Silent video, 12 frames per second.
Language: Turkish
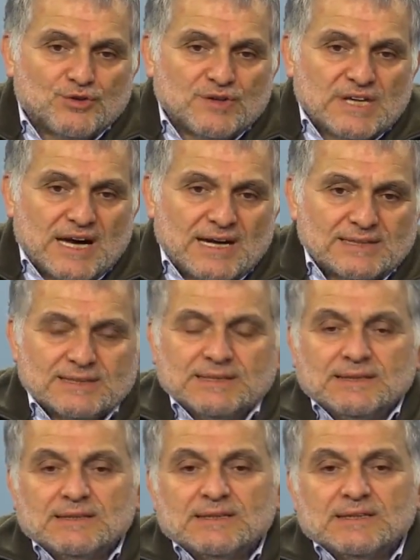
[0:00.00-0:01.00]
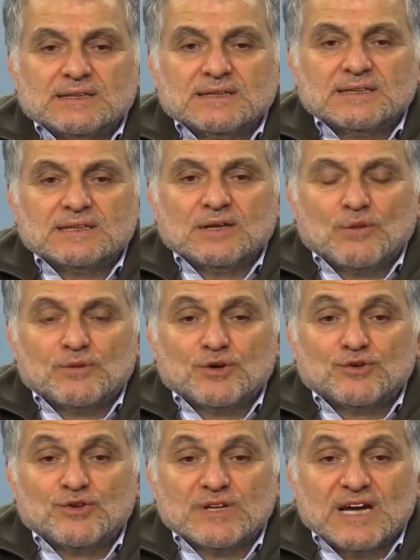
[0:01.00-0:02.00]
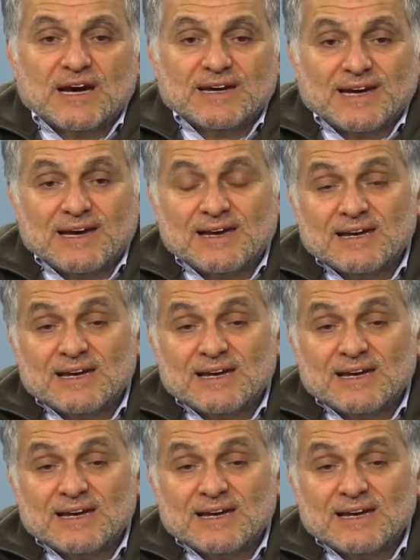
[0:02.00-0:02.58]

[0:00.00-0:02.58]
dünyayı, e, öbür dünyaya